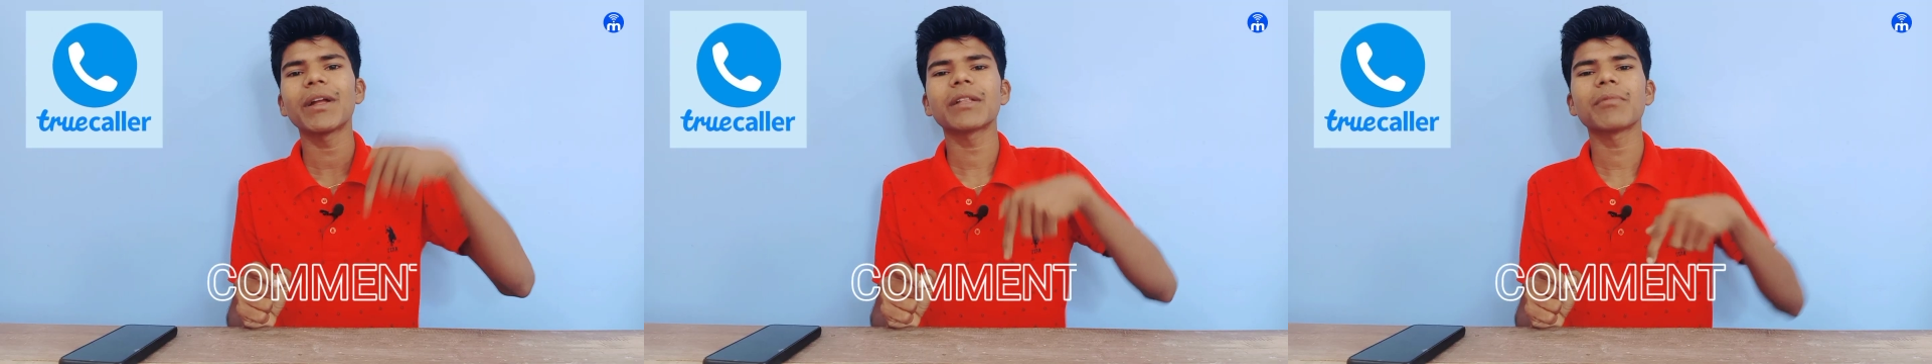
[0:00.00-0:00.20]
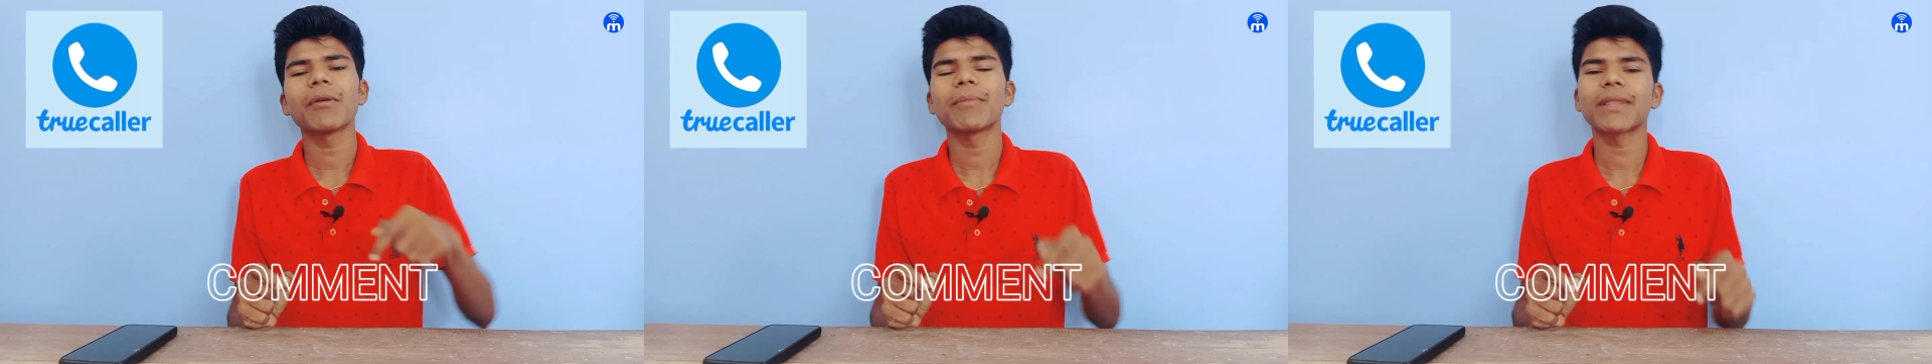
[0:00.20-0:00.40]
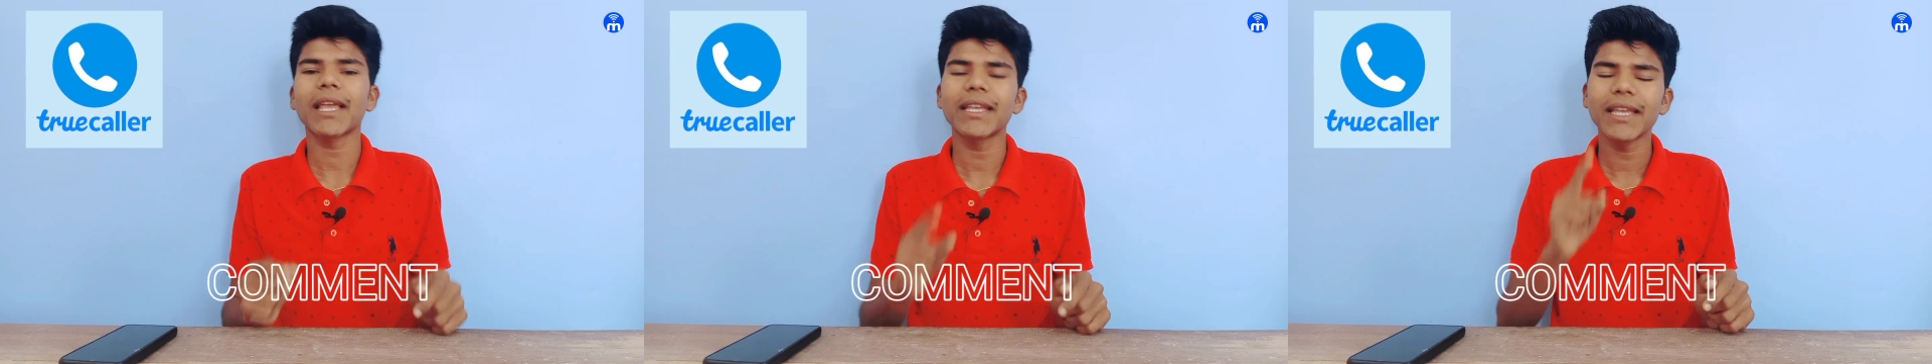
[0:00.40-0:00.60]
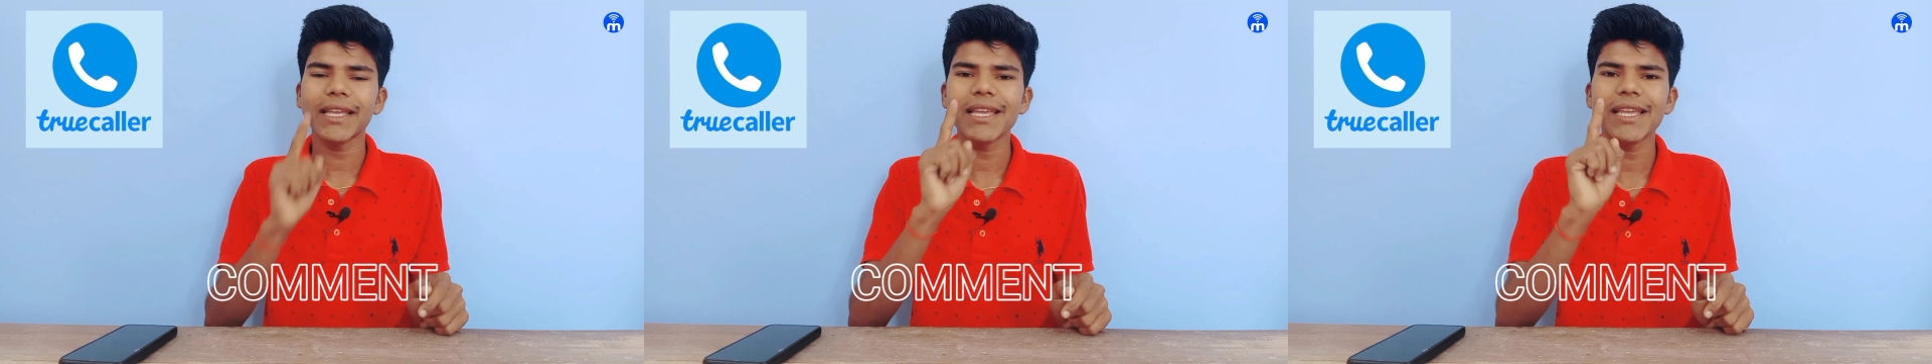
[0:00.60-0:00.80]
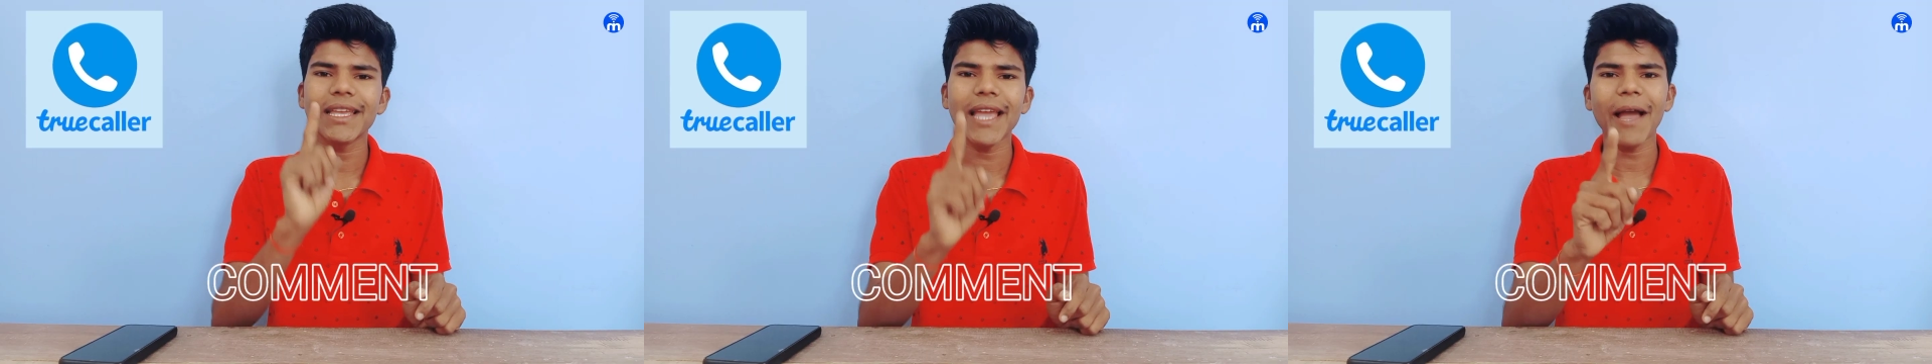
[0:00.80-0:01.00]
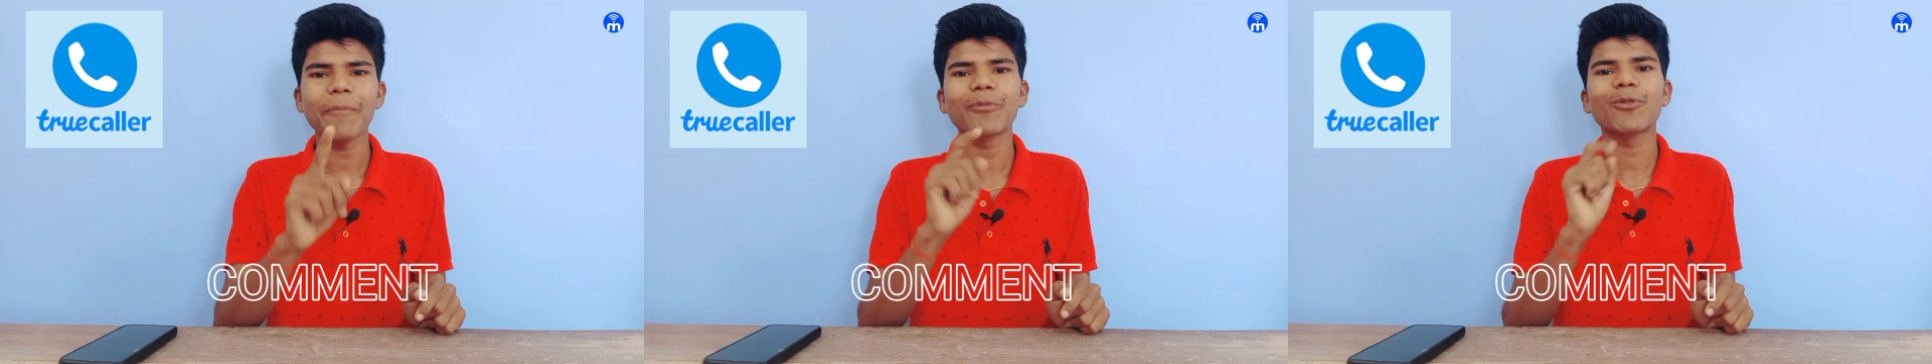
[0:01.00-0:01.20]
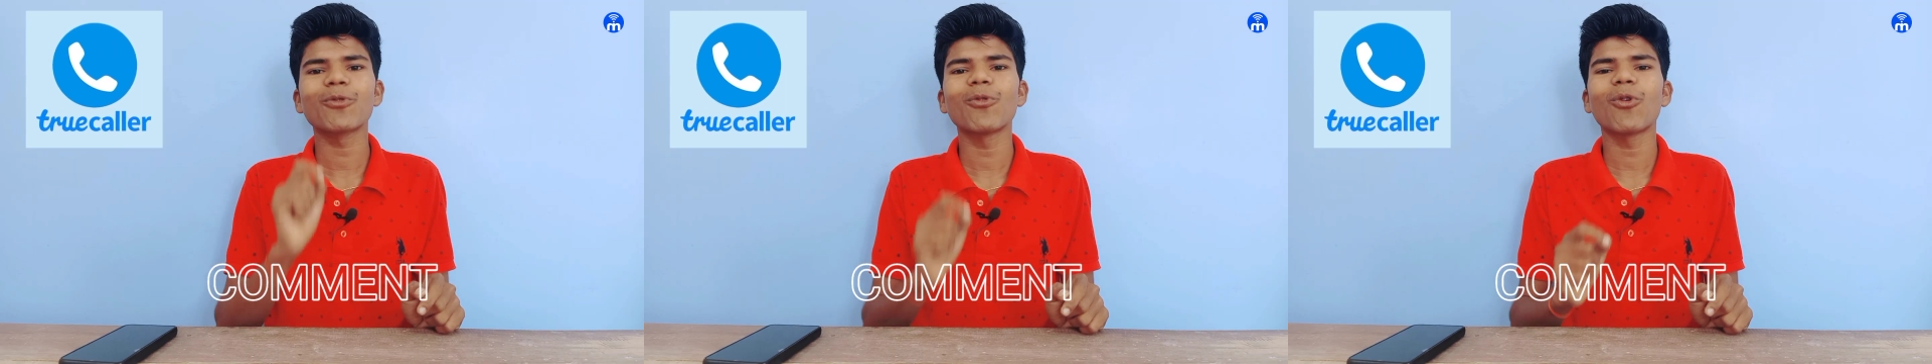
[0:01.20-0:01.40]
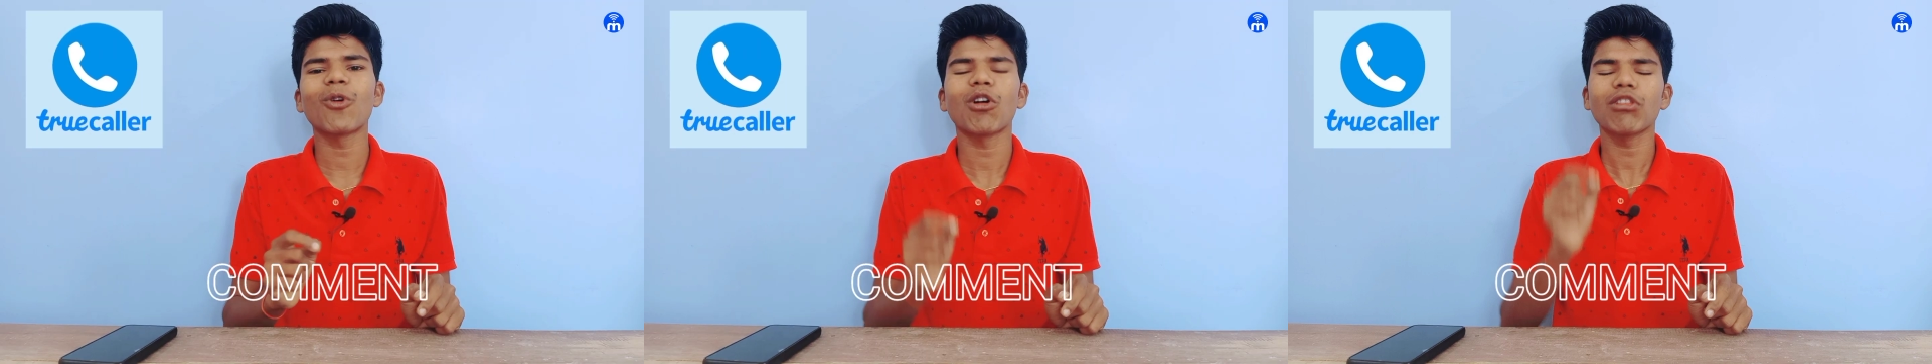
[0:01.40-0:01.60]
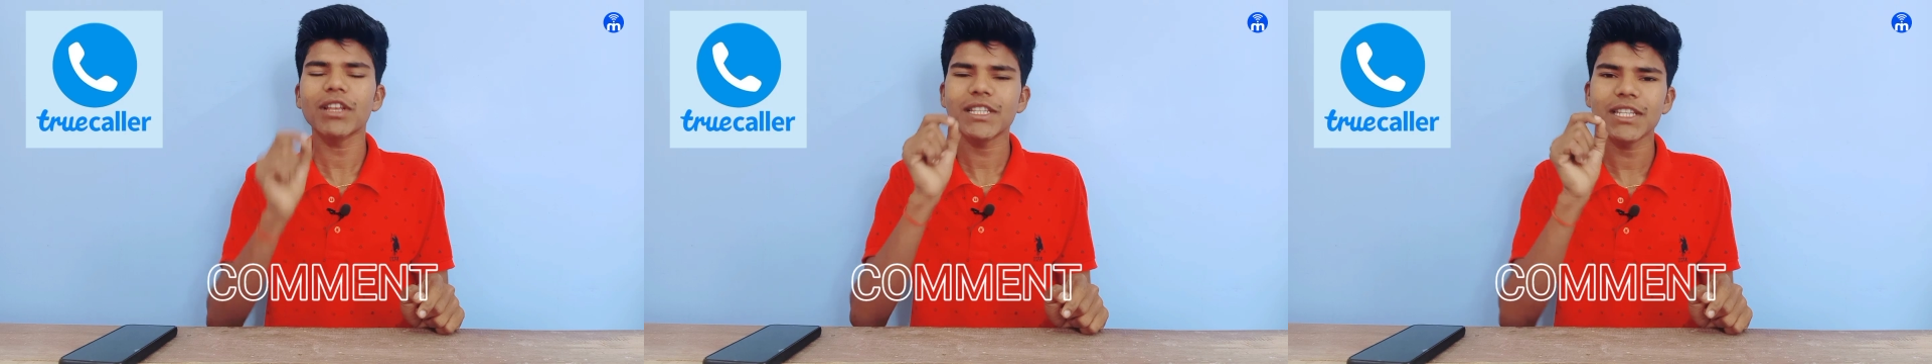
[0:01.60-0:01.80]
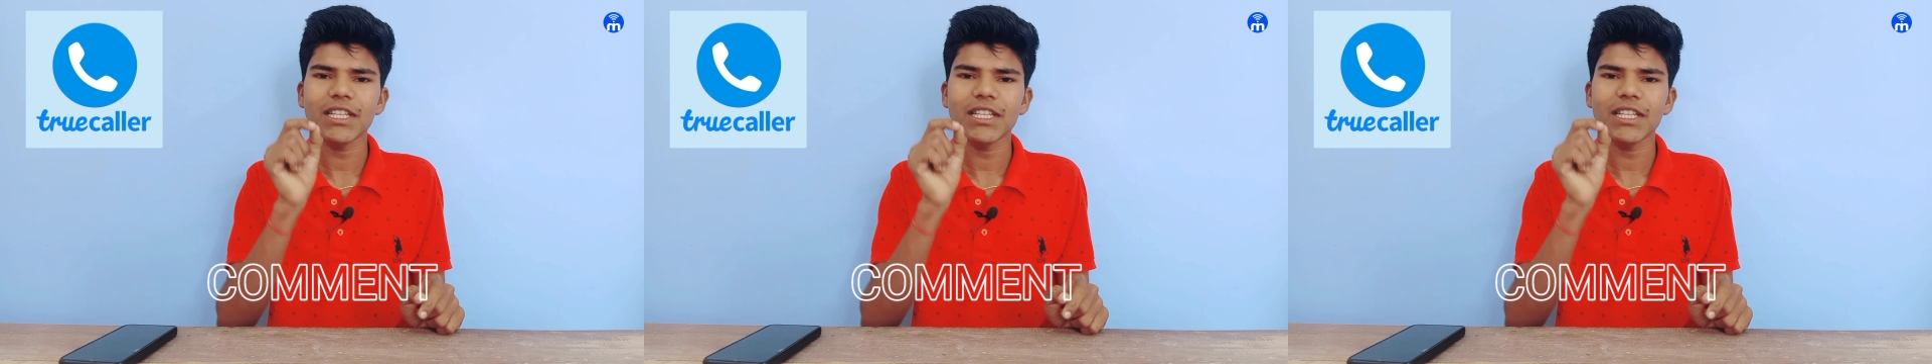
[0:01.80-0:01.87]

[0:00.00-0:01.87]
कमेंट में बताइए कि क्या आप ट्रू कॉलर